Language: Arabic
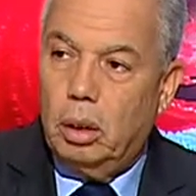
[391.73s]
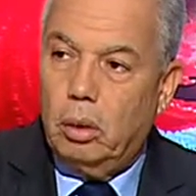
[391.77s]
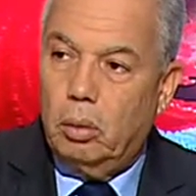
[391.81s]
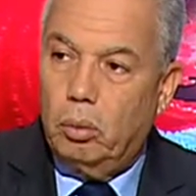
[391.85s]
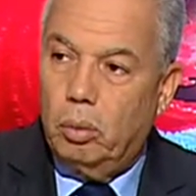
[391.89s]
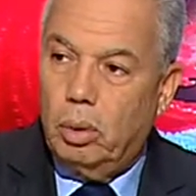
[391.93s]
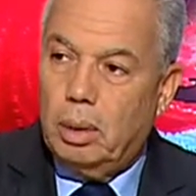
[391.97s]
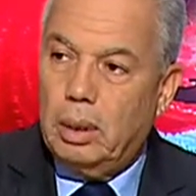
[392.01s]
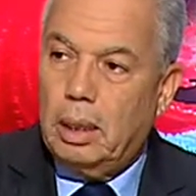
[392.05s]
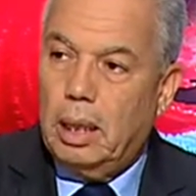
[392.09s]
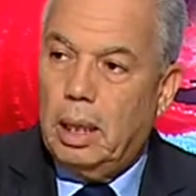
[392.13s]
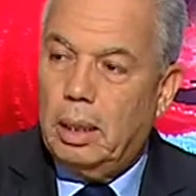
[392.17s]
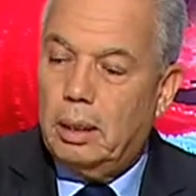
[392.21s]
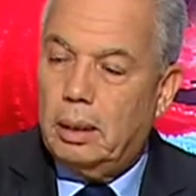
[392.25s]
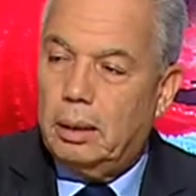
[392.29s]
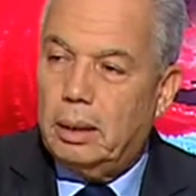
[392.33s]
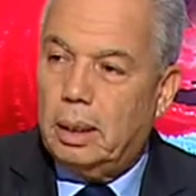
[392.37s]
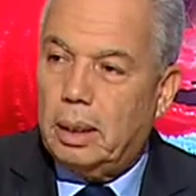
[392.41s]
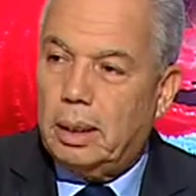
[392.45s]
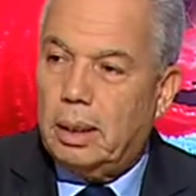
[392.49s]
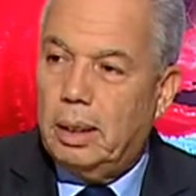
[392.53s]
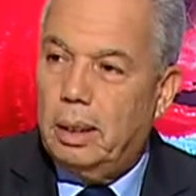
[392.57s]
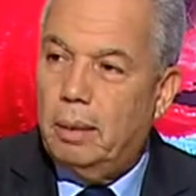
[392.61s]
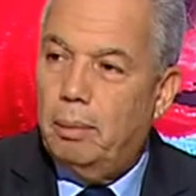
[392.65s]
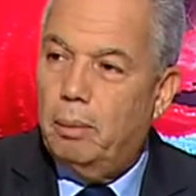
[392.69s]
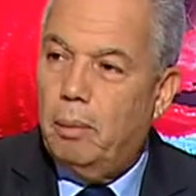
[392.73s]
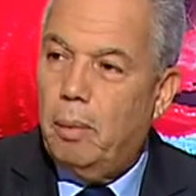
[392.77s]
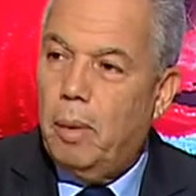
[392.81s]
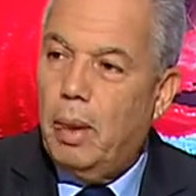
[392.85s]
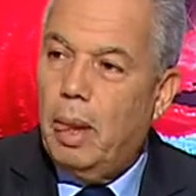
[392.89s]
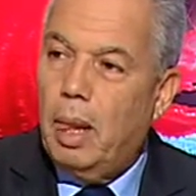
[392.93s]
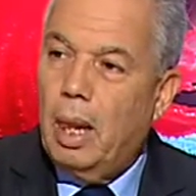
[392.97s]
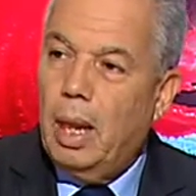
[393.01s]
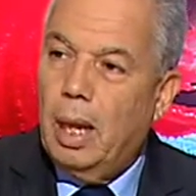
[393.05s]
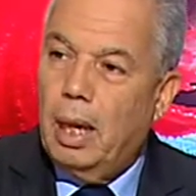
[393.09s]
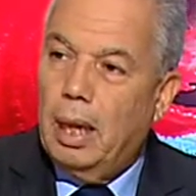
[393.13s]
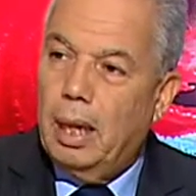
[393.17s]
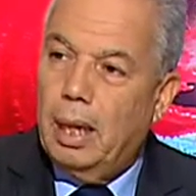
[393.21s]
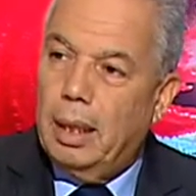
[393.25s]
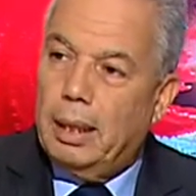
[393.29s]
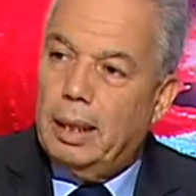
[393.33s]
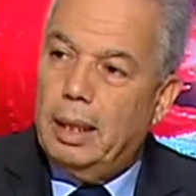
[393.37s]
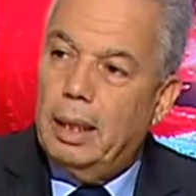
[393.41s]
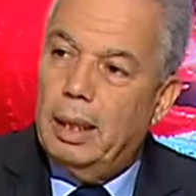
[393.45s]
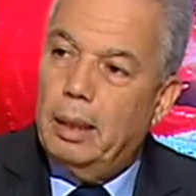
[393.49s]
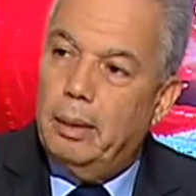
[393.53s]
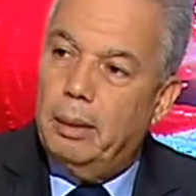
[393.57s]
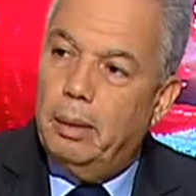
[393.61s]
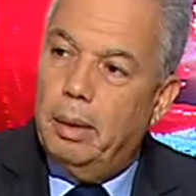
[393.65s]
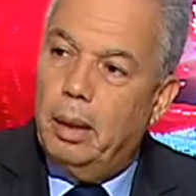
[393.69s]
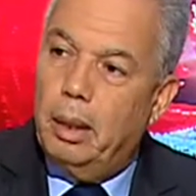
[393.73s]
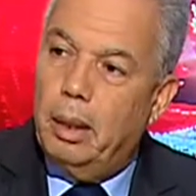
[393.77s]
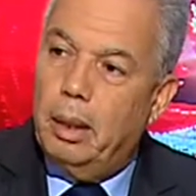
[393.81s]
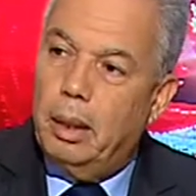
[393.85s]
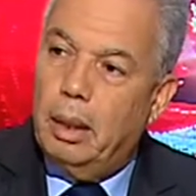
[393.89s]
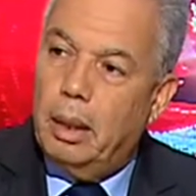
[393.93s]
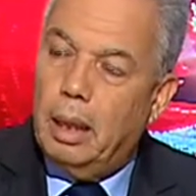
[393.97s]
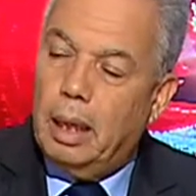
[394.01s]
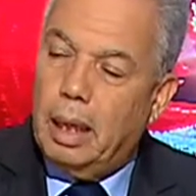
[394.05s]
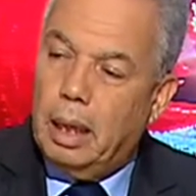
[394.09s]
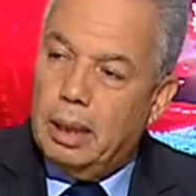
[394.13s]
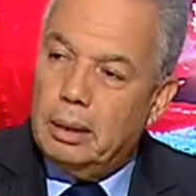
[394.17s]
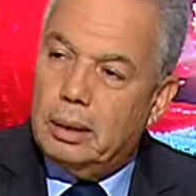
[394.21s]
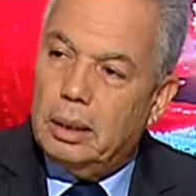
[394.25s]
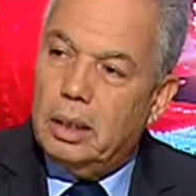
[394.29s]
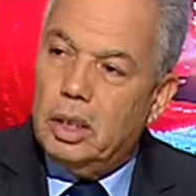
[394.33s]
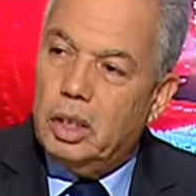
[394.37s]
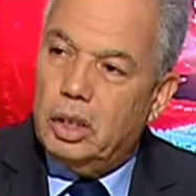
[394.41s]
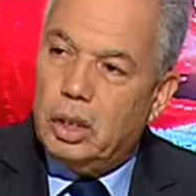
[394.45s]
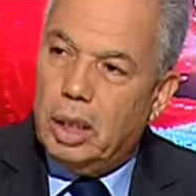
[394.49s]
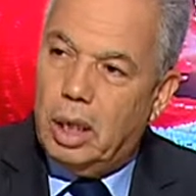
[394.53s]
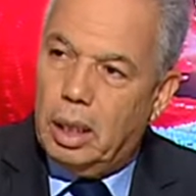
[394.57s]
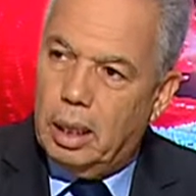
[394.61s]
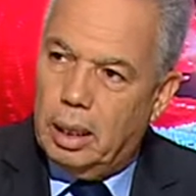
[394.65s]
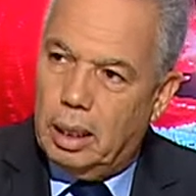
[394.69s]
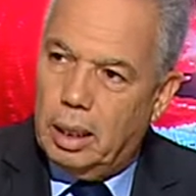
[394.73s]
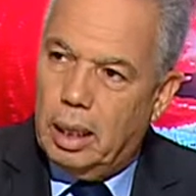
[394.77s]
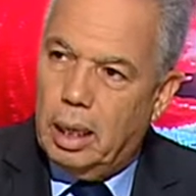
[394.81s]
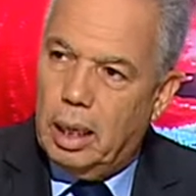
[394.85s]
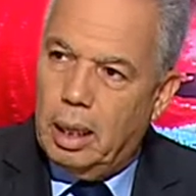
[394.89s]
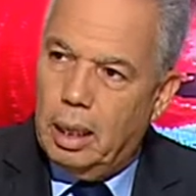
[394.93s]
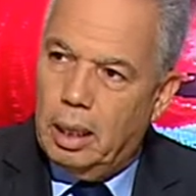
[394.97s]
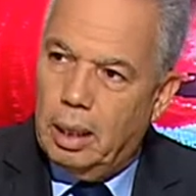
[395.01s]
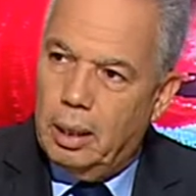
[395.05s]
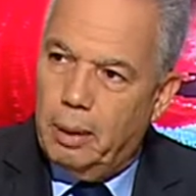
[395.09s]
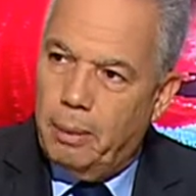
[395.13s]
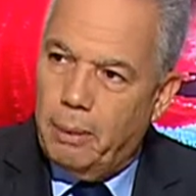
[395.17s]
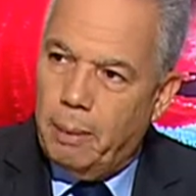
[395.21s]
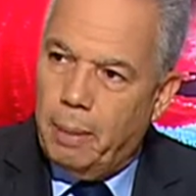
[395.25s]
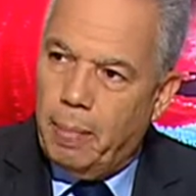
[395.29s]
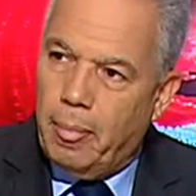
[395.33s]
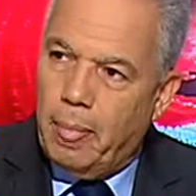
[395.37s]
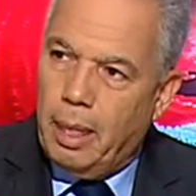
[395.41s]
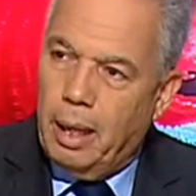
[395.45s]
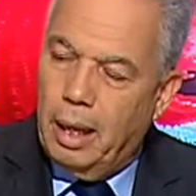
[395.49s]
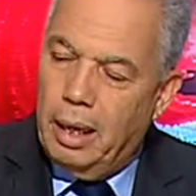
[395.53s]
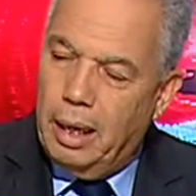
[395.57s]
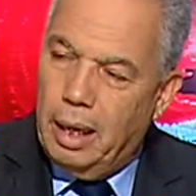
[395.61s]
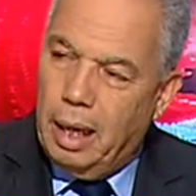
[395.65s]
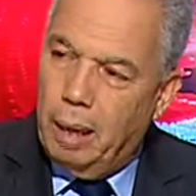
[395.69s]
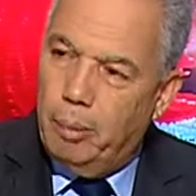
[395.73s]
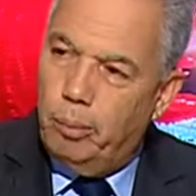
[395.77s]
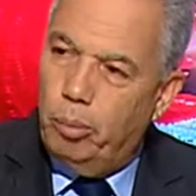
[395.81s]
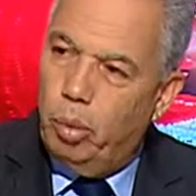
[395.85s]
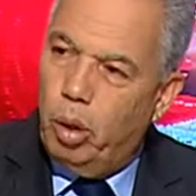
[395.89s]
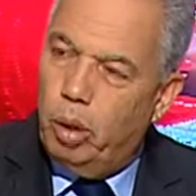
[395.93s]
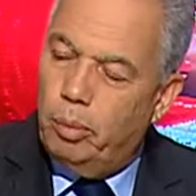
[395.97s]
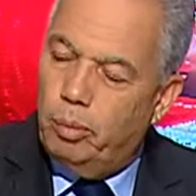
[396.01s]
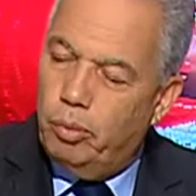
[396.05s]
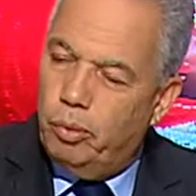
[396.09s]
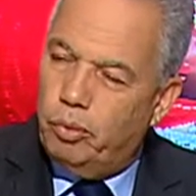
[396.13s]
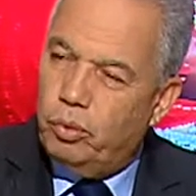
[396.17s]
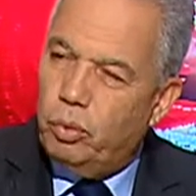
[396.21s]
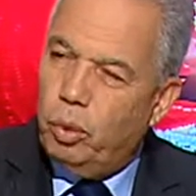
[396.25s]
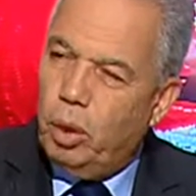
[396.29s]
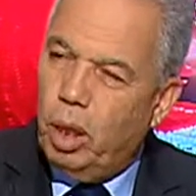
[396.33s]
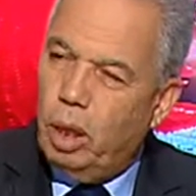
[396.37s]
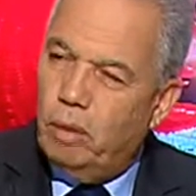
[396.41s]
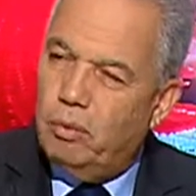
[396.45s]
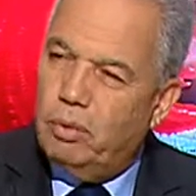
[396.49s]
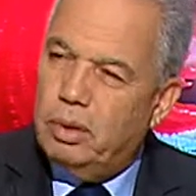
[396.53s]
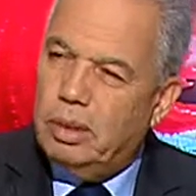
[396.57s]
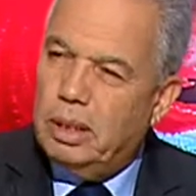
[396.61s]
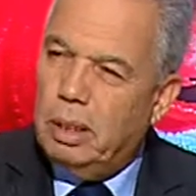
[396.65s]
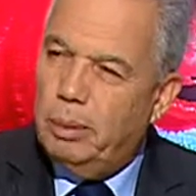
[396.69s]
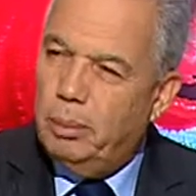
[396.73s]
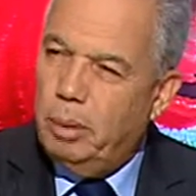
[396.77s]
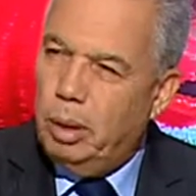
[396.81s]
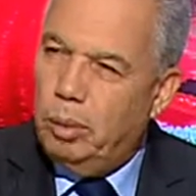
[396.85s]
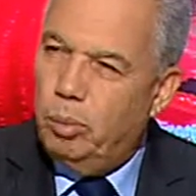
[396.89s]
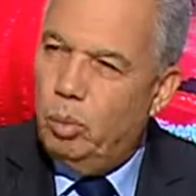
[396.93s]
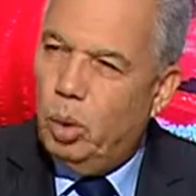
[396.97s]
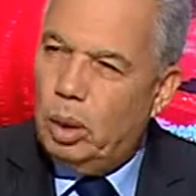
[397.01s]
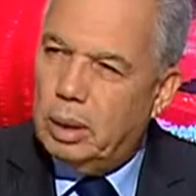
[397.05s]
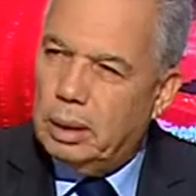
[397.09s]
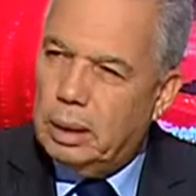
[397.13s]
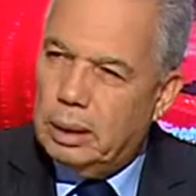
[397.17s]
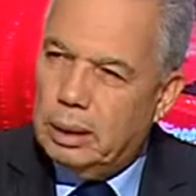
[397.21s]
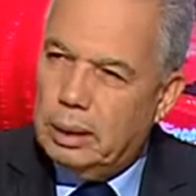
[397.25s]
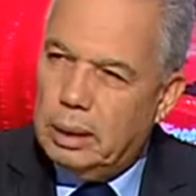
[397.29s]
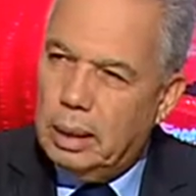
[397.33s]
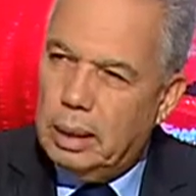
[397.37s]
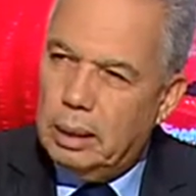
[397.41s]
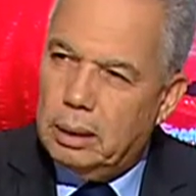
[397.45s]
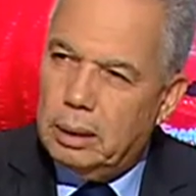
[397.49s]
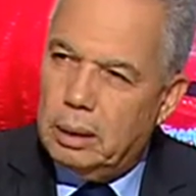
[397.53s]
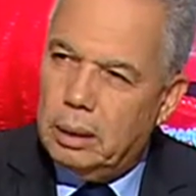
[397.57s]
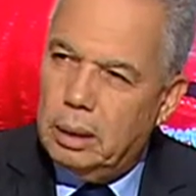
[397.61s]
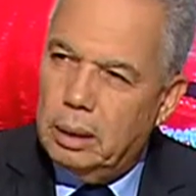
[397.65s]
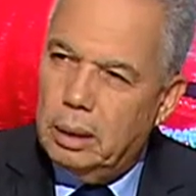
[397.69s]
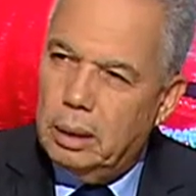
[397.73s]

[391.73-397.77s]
وضع هذا التقييم لكن غدا ان شاء الله الابواب مفتوحه في جميع المؤسسات